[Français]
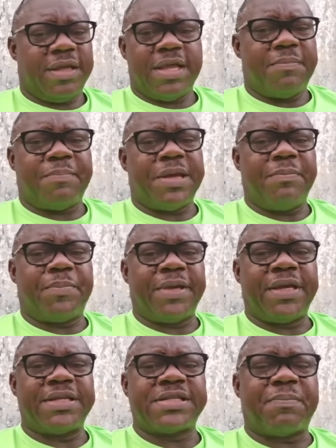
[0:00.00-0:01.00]
Il n'y a pas un
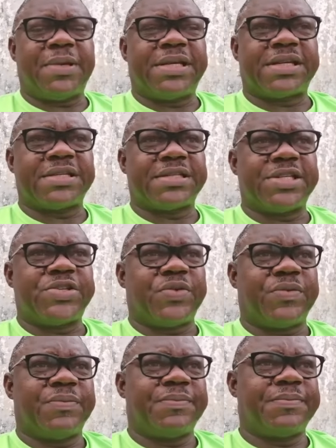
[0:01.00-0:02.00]
pays qui s'appelle transition.